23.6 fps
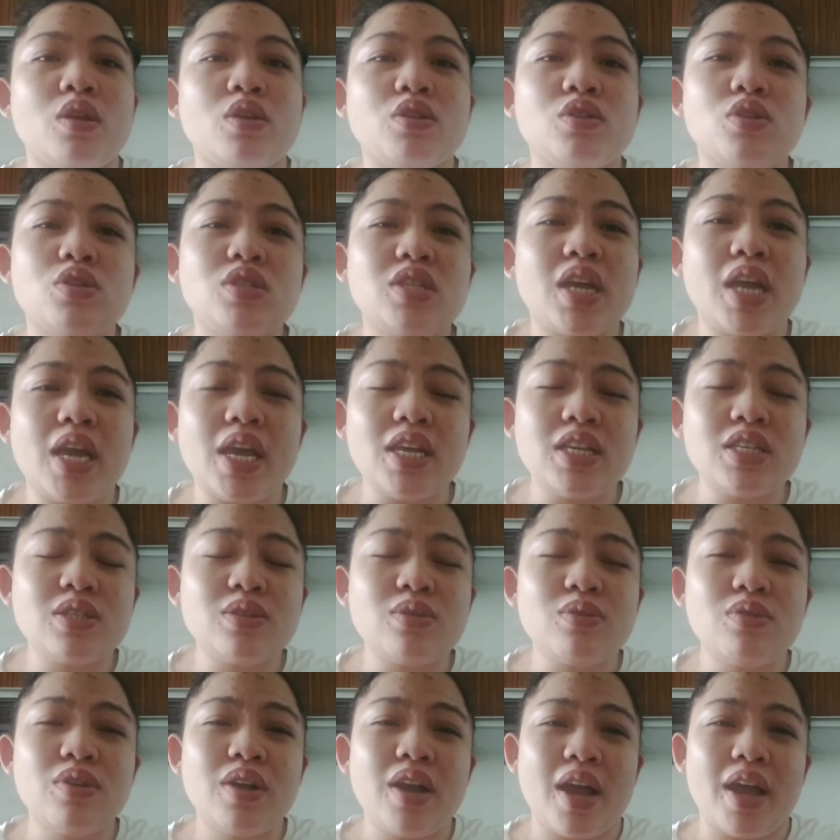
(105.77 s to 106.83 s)
So, sa case
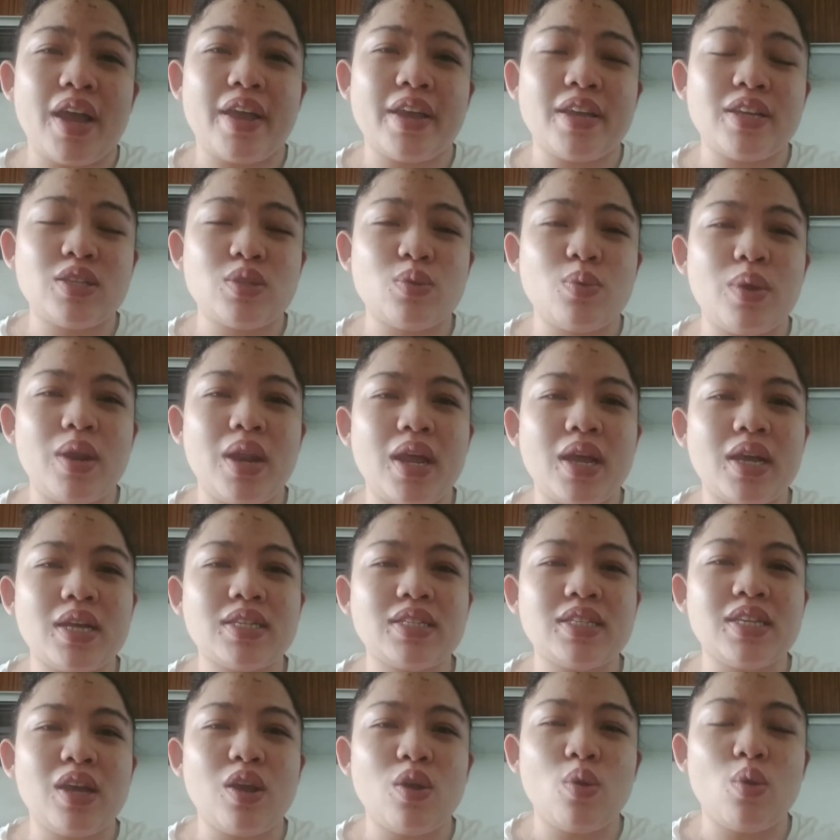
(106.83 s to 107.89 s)
ko guys, wala
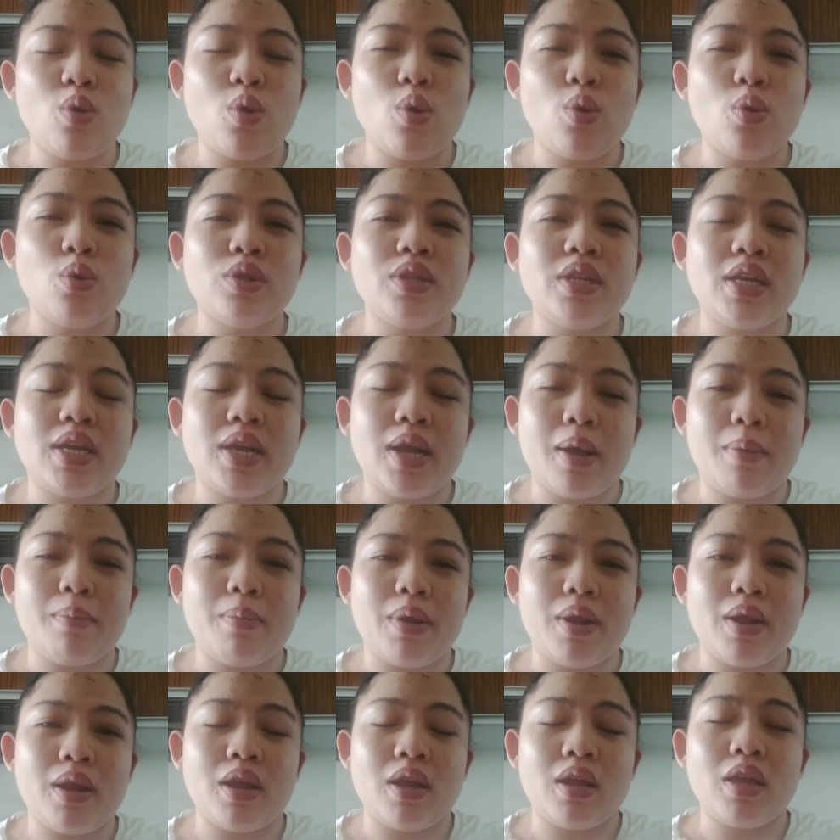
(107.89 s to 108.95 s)
kasi akong old
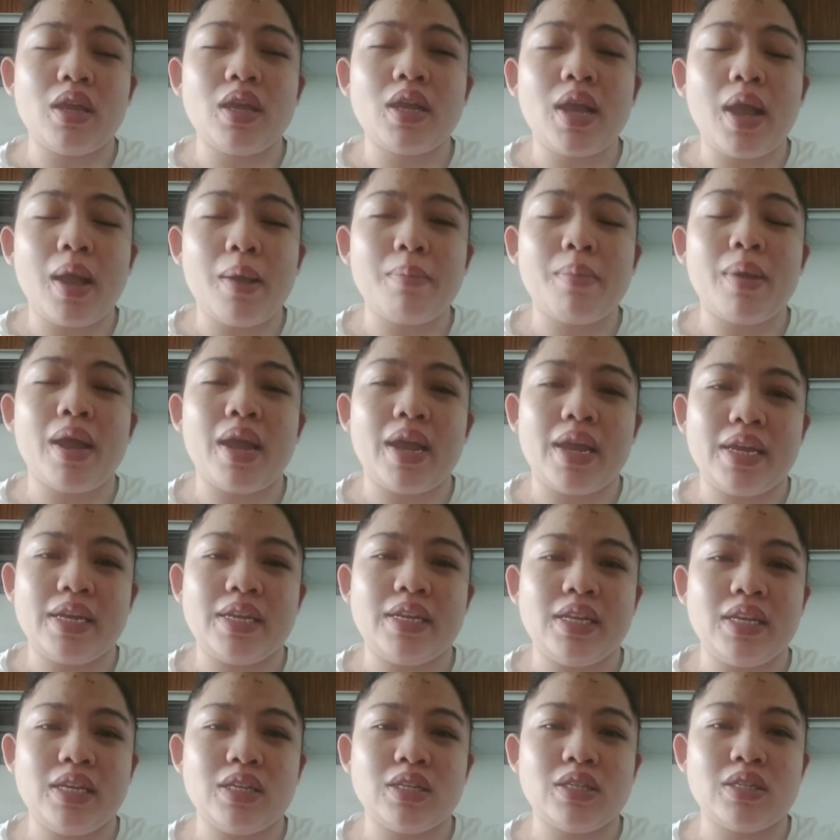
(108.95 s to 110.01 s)
ikama, ikama
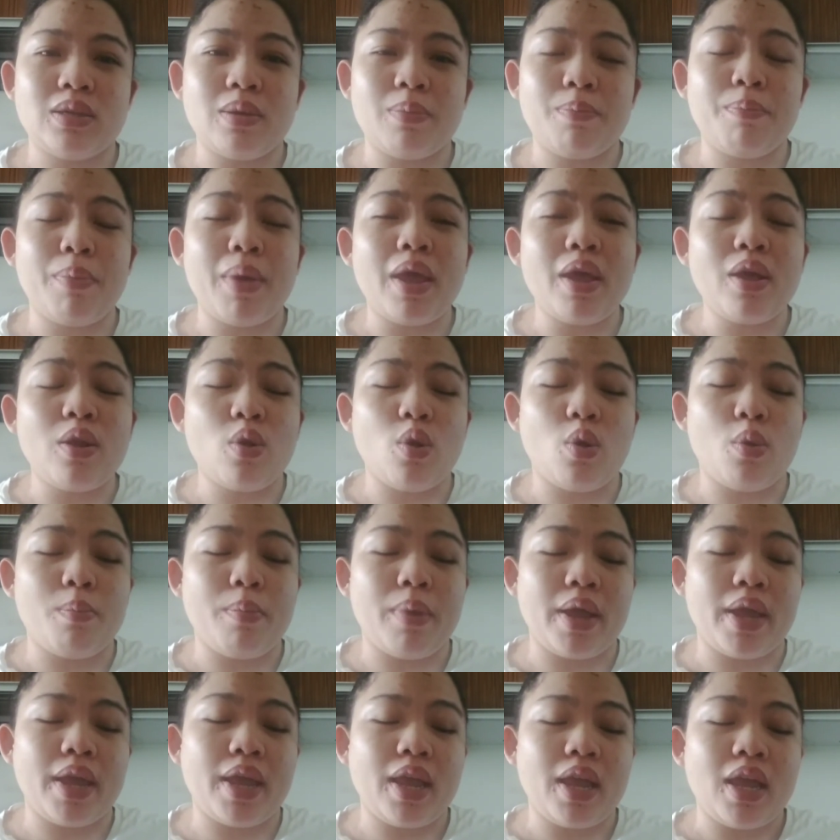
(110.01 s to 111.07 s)
IDs, pero
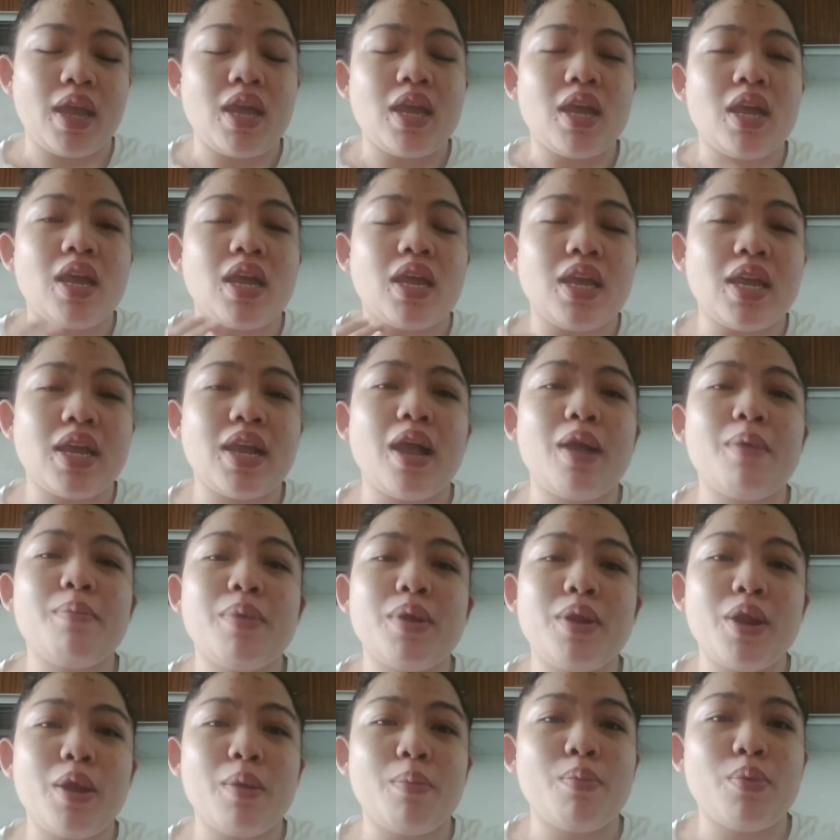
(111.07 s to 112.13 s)
may ikama
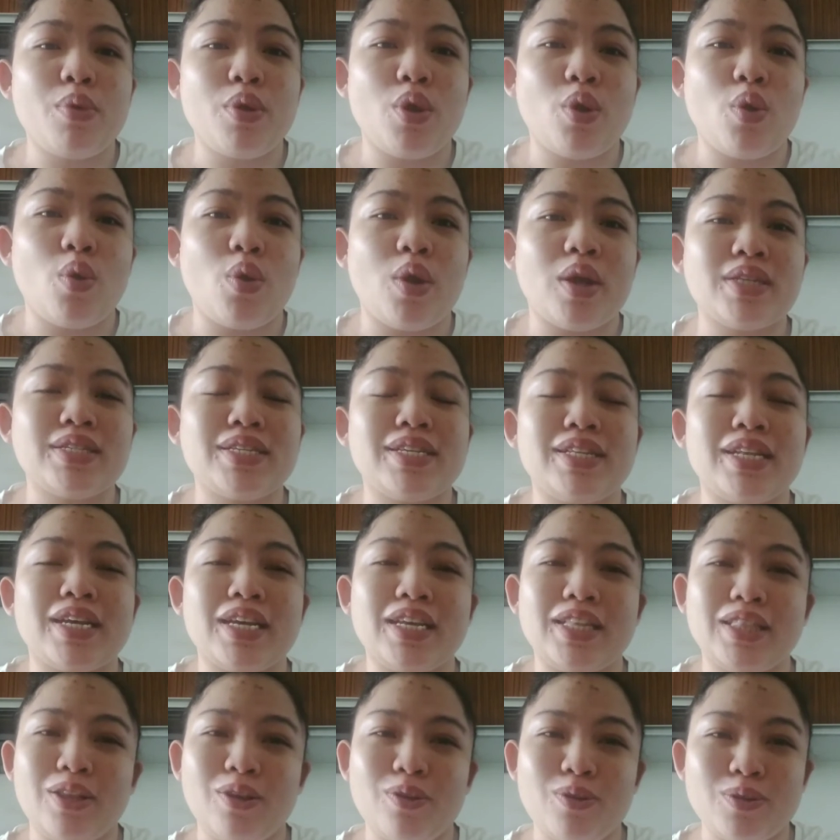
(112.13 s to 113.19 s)
number ako kasi
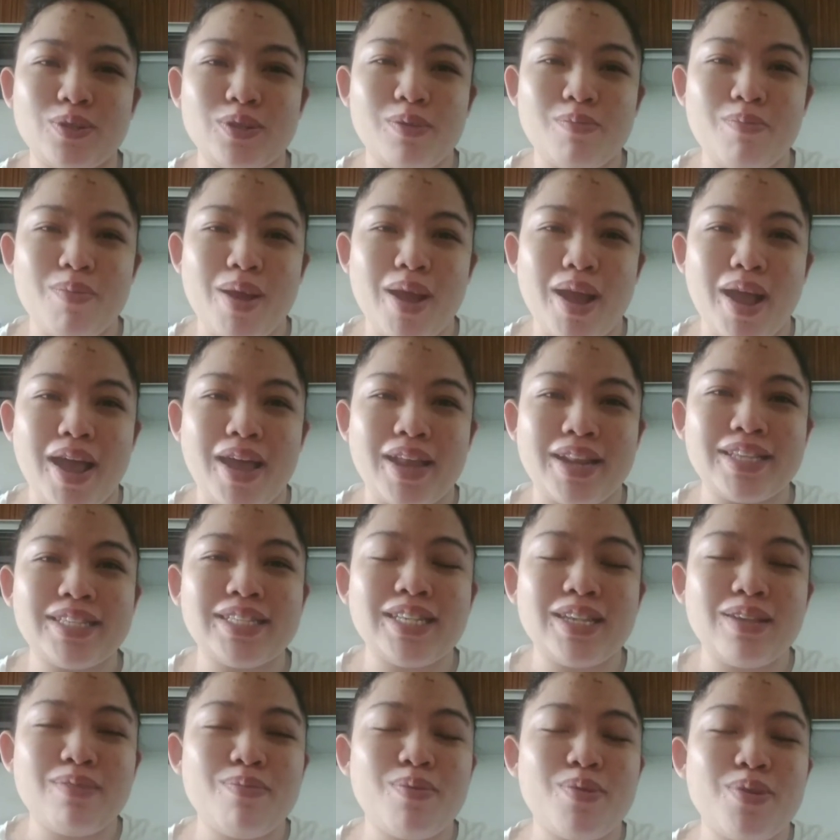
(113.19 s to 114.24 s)
nakita ko sa mga
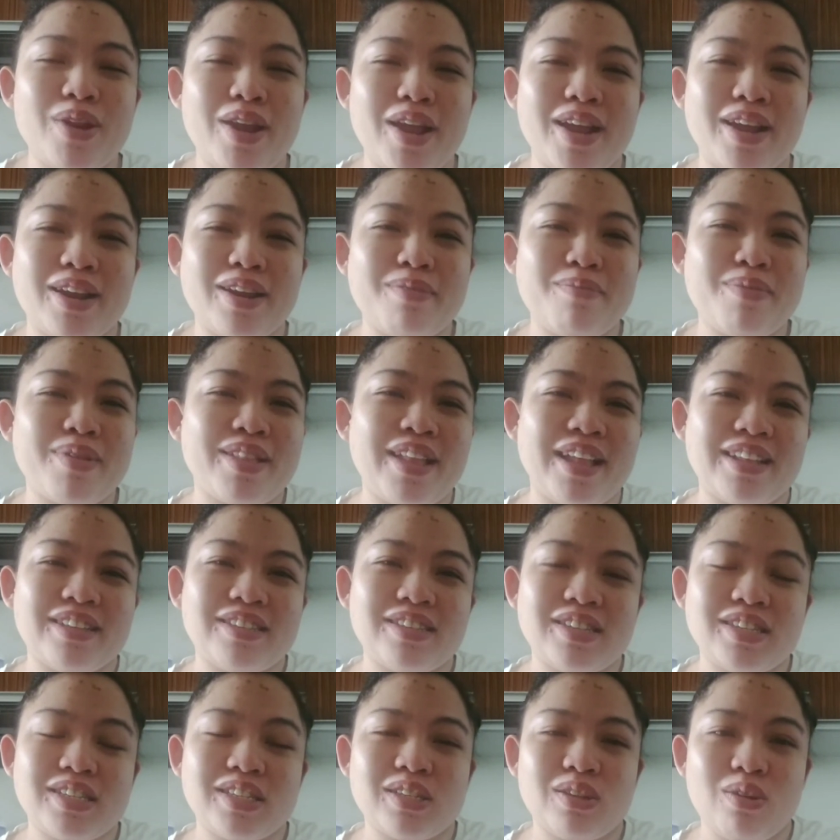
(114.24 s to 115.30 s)
resibo ng
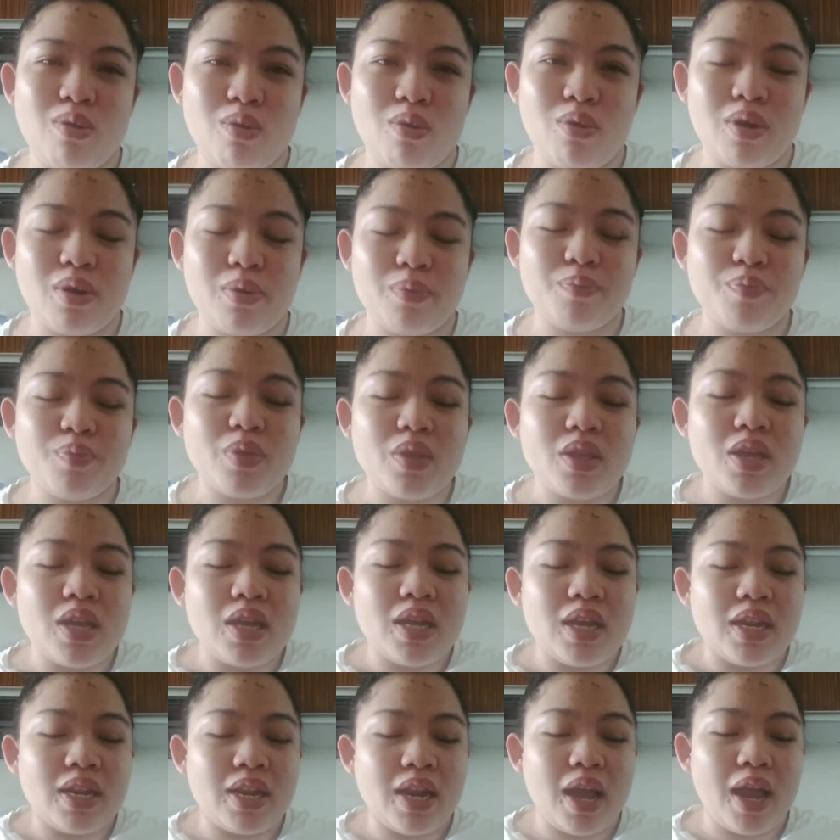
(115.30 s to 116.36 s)
remittances ko
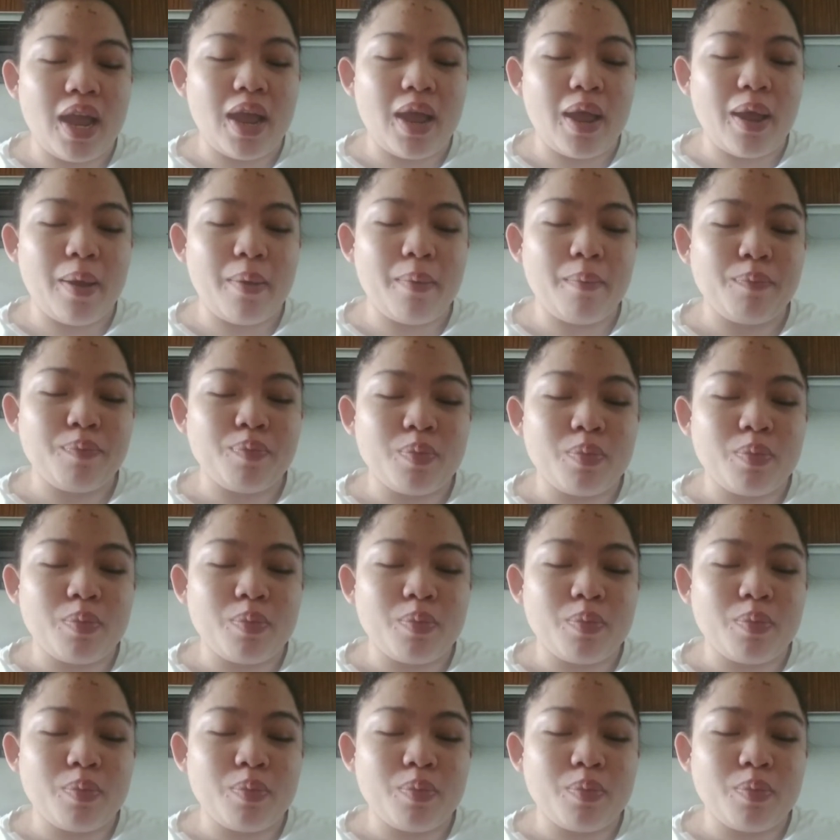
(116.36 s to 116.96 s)
na